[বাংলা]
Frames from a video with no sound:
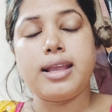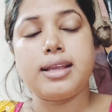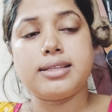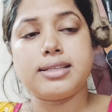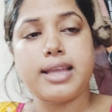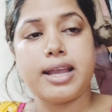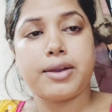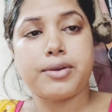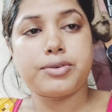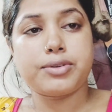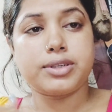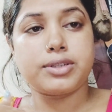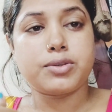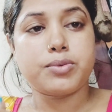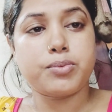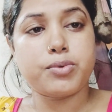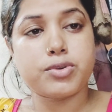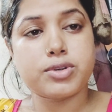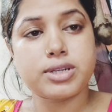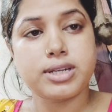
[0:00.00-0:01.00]
এই যে এখন
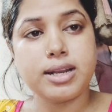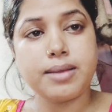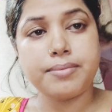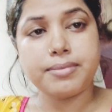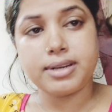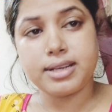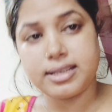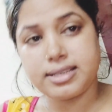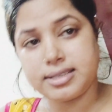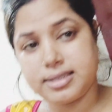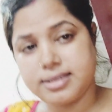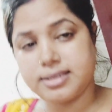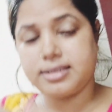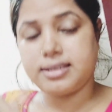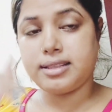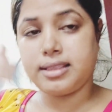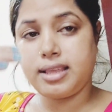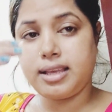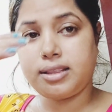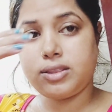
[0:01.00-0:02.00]
একটু বসলাম রেস্ট
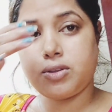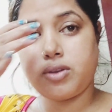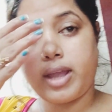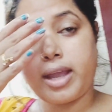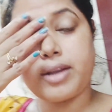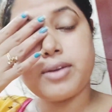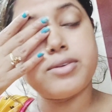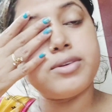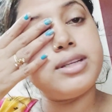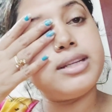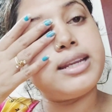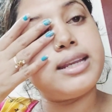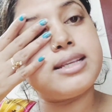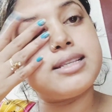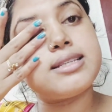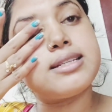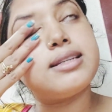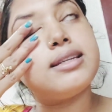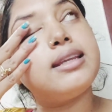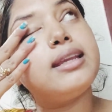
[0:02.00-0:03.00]
নিতে তো এখনই
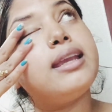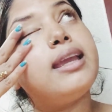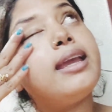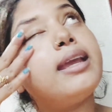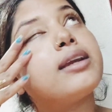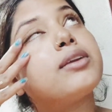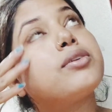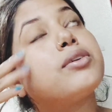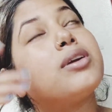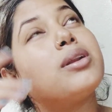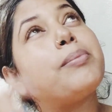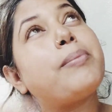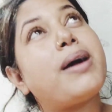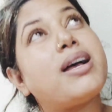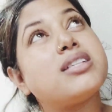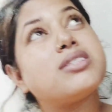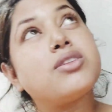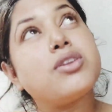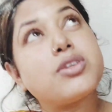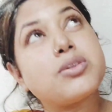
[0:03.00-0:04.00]
রেস্ট নিয়ে একটুখানি
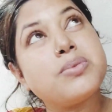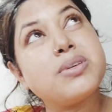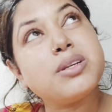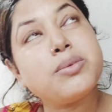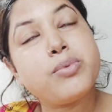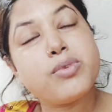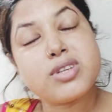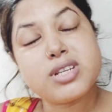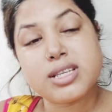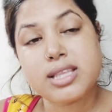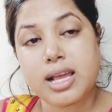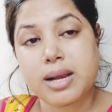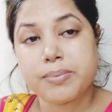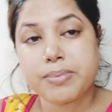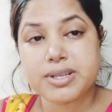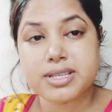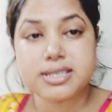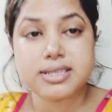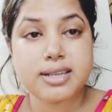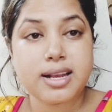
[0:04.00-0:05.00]
পাঁচ দশ মিনিট বসে
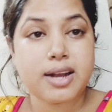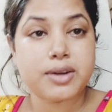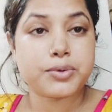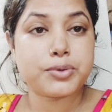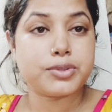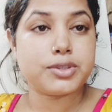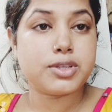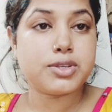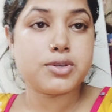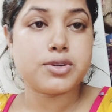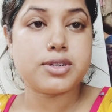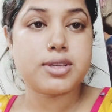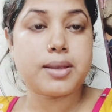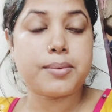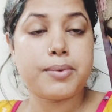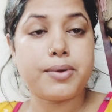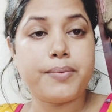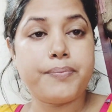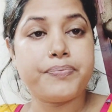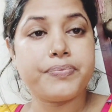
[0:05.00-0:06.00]
তারপরে স্নান করতে চলে
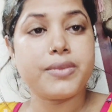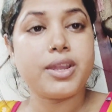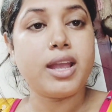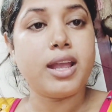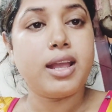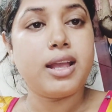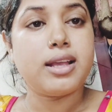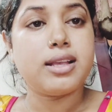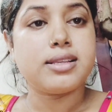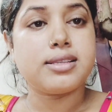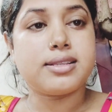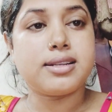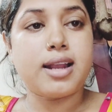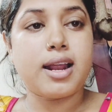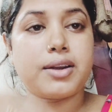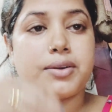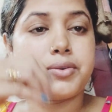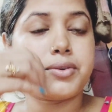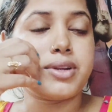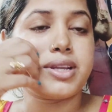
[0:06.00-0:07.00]
যাব
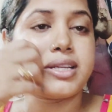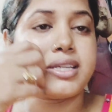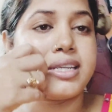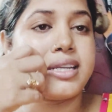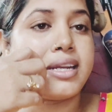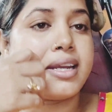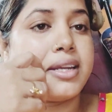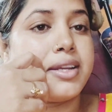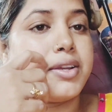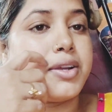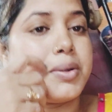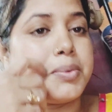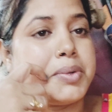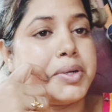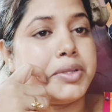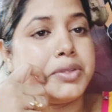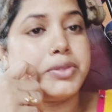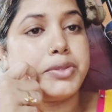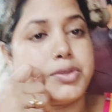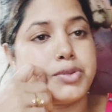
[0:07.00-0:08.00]
স্নান করে এসে রেডি হব
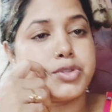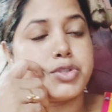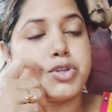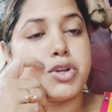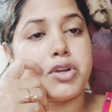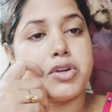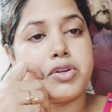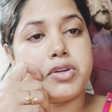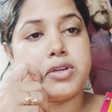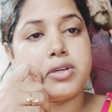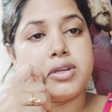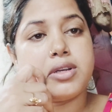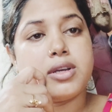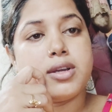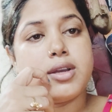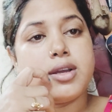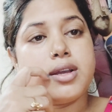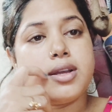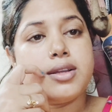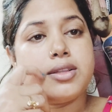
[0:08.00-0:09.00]
তো চলো
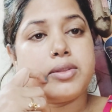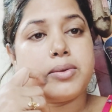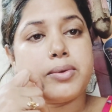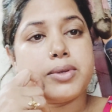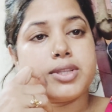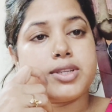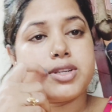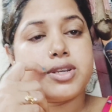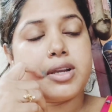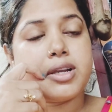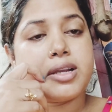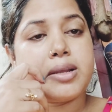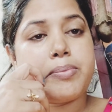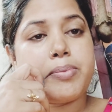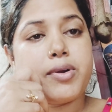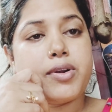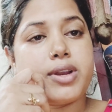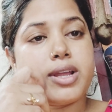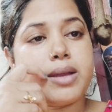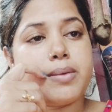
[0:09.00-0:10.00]
তোমাদের সঙ্গে
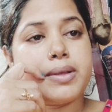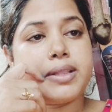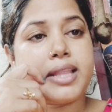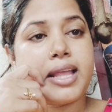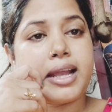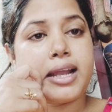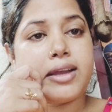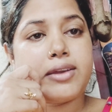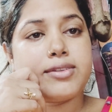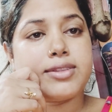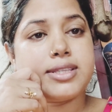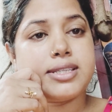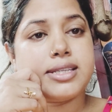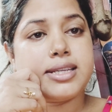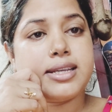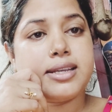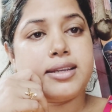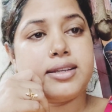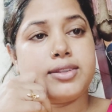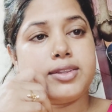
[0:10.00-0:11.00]
পরে আবার দেখা
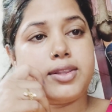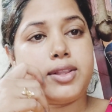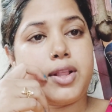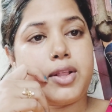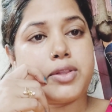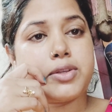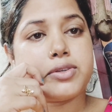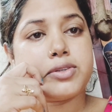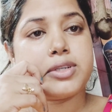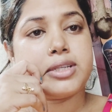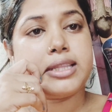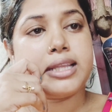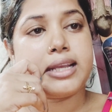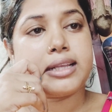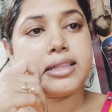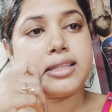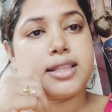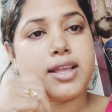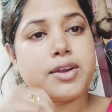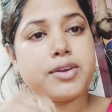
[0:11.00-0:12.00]
হচ্ছে ততক্ষণে
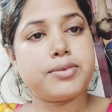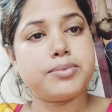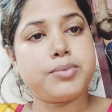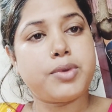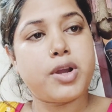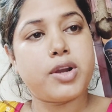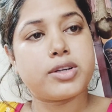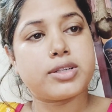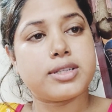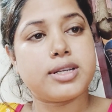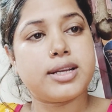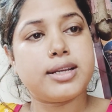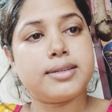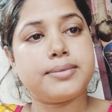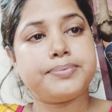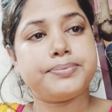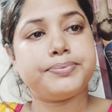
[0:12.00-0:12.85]
দেখতে থাকো ব্লগটা